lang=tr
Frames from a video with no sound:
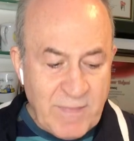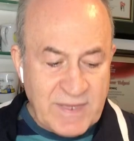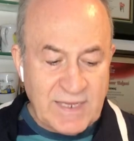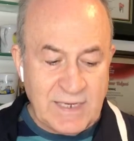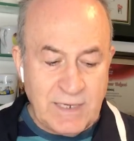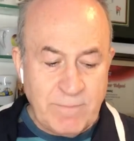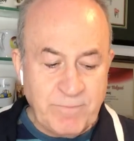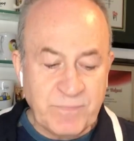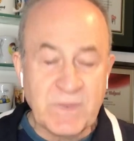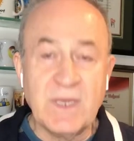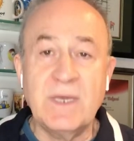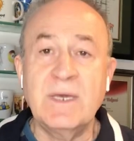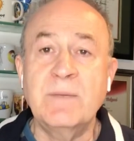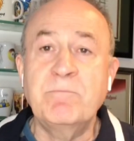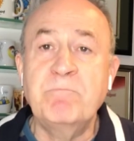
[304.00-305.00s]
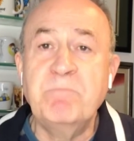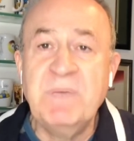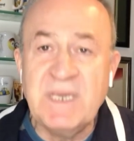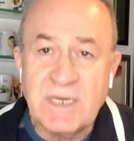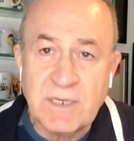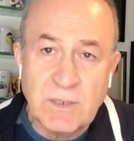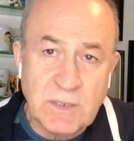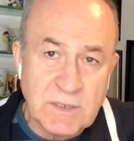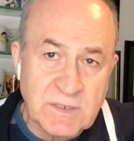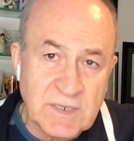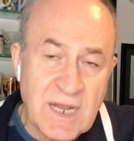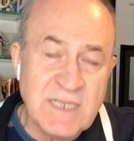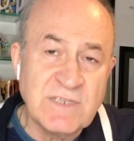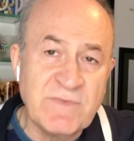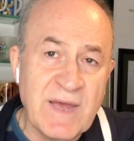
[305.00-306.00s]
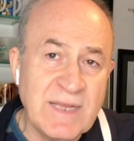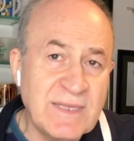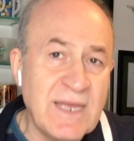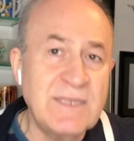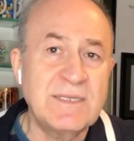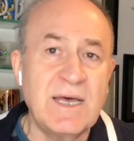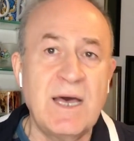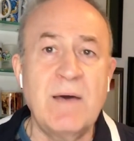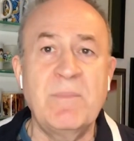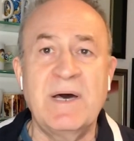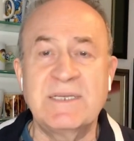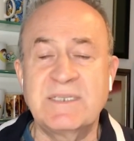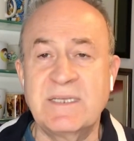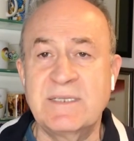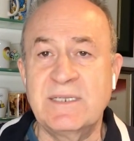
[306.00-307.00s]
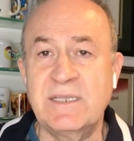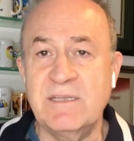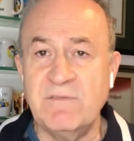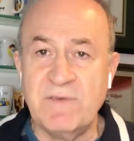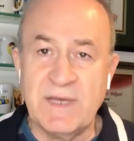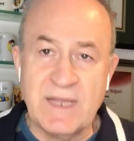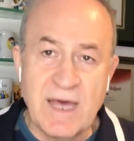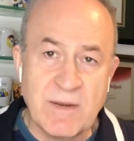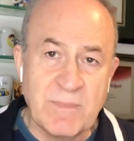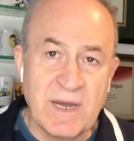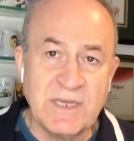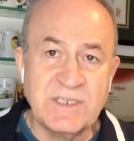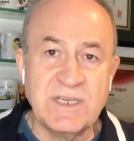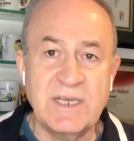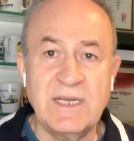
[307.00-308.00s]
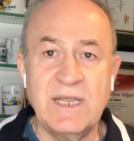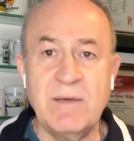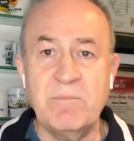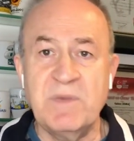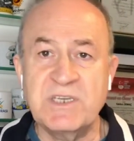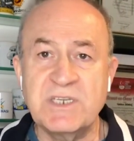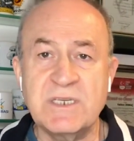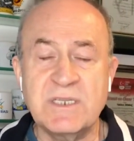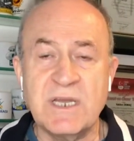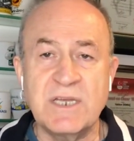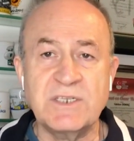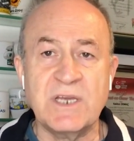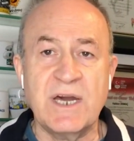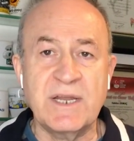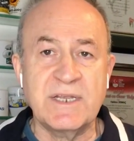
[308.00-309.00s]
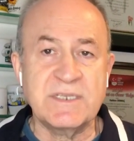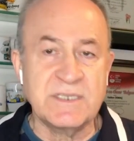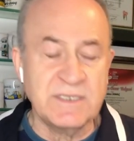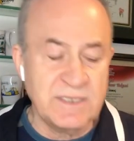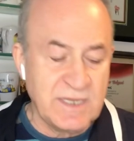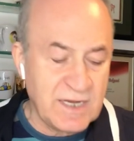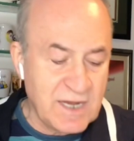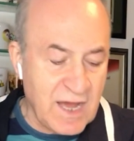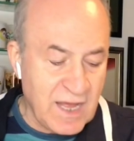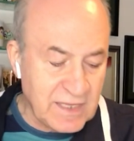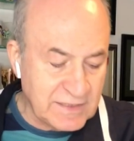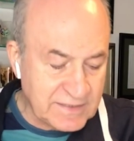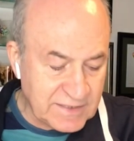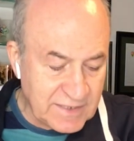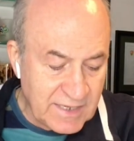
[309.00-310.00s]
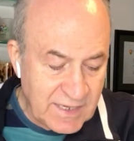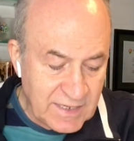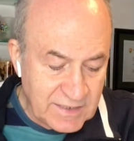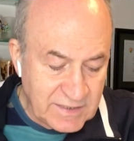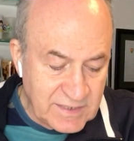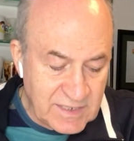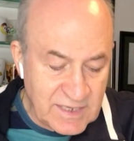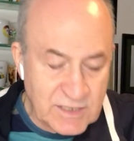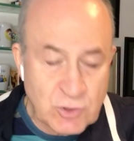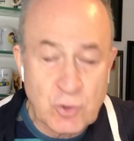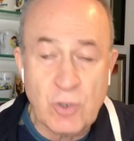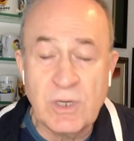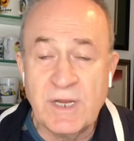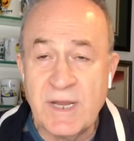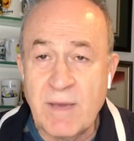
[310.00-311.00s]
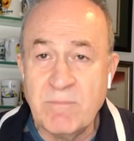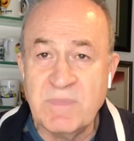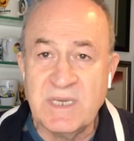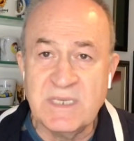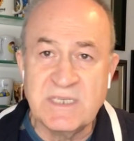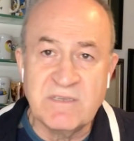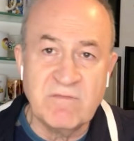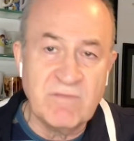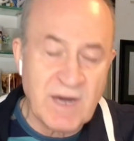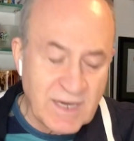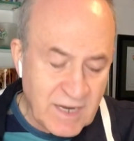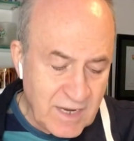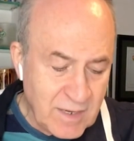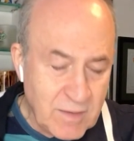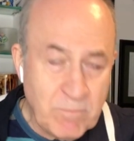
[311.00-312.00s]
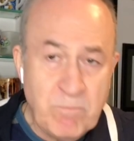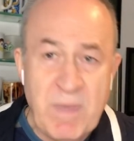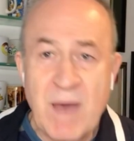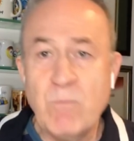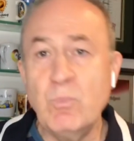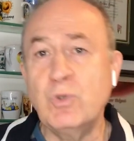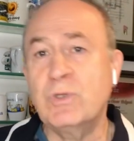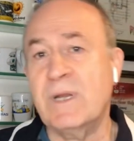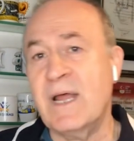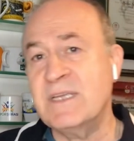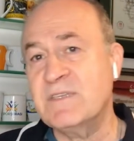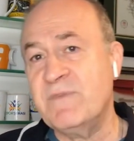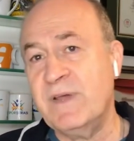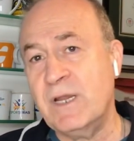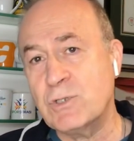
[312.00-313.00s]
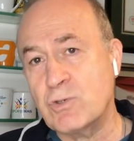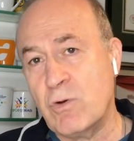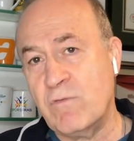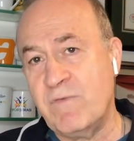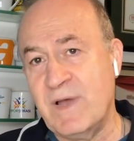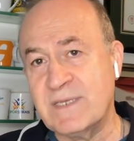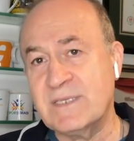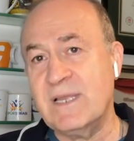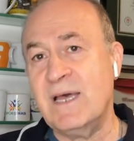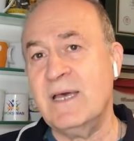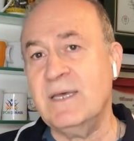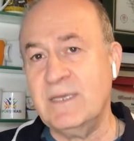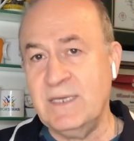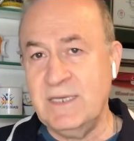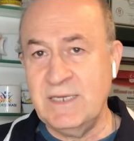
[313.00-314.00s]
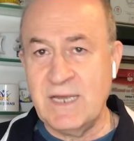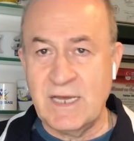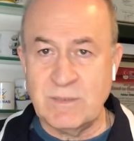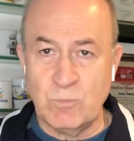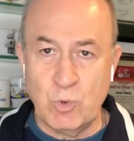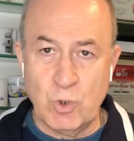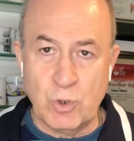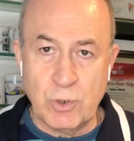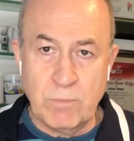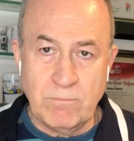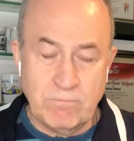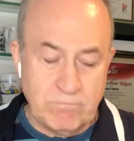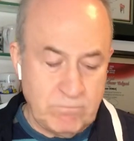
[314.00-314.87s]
edelim. Ee, bir transferden daha bahsedildi. Fenerbahçe ile Beşiktaş arasında kaldı diye söylenen bir isim var. Ben bu transfere çok fazla inanmıyorum.